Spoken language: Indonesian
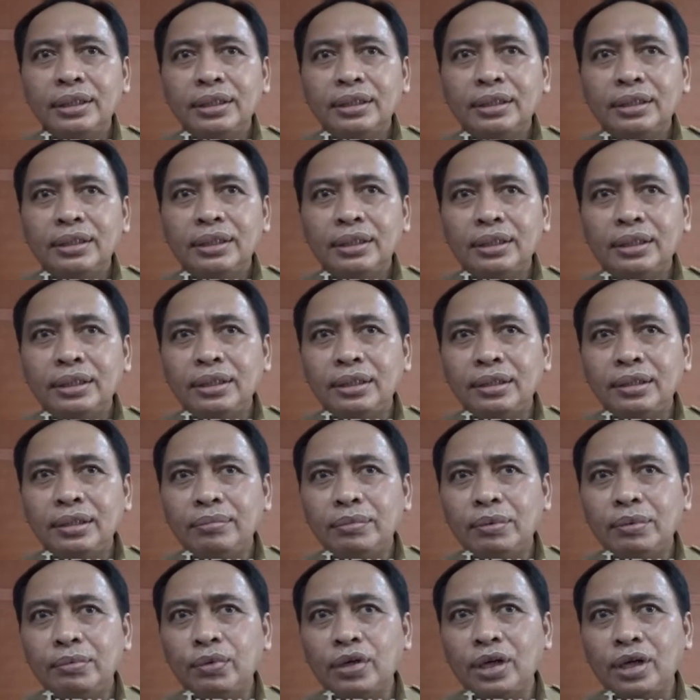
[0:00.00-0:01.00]
ini
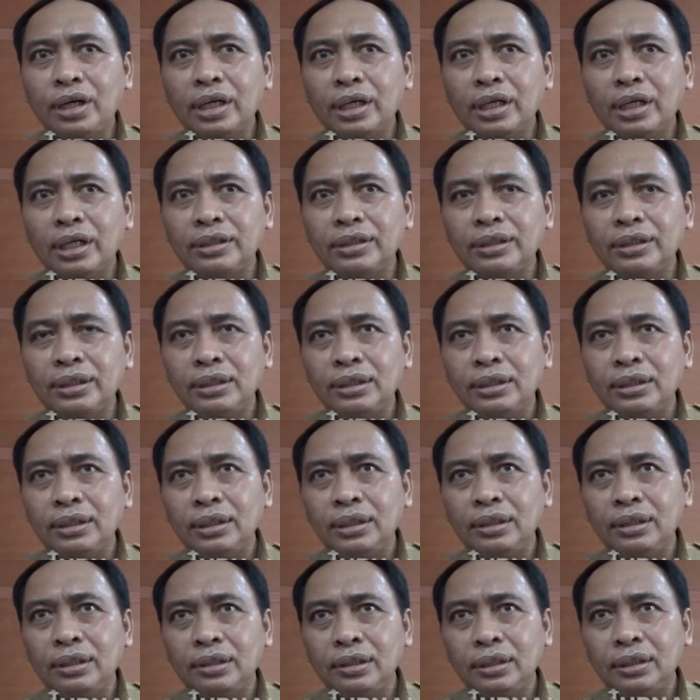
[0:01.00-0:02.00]
membuahkan
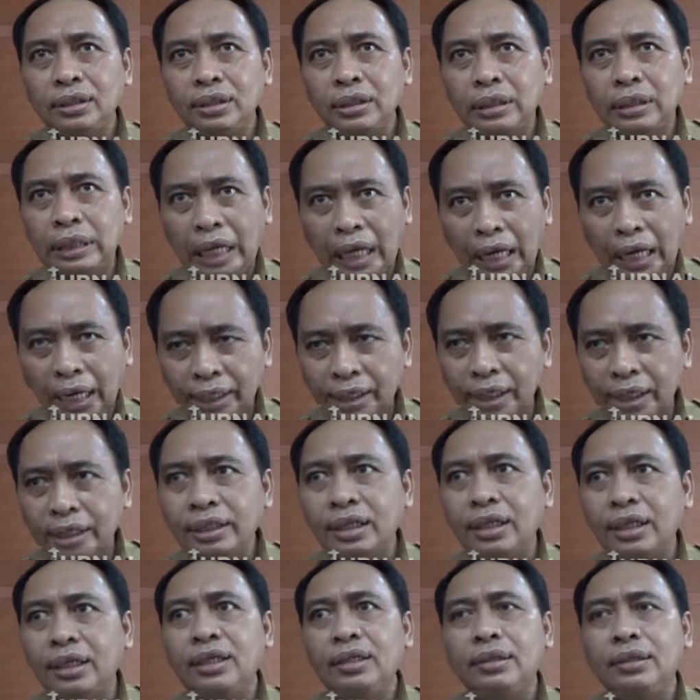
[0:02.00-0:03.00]
hasil
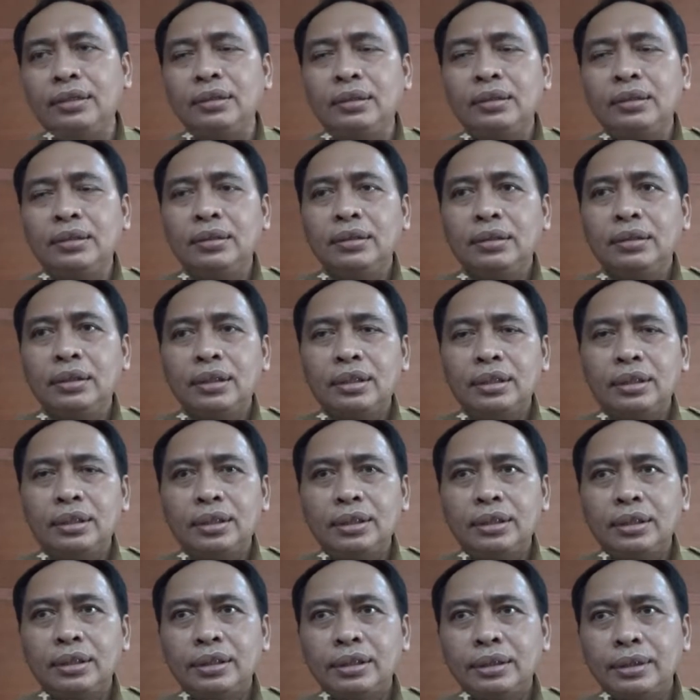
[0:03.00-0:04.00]
adanya
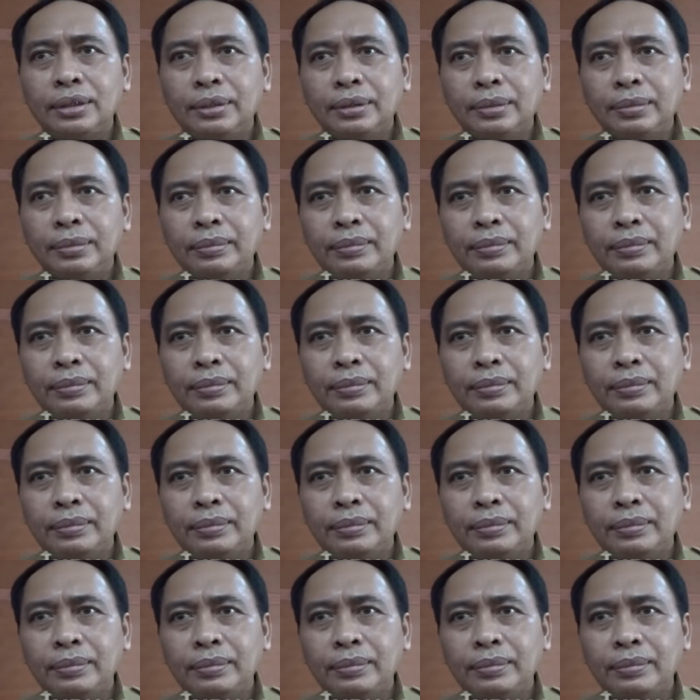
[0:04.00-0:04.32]
eh,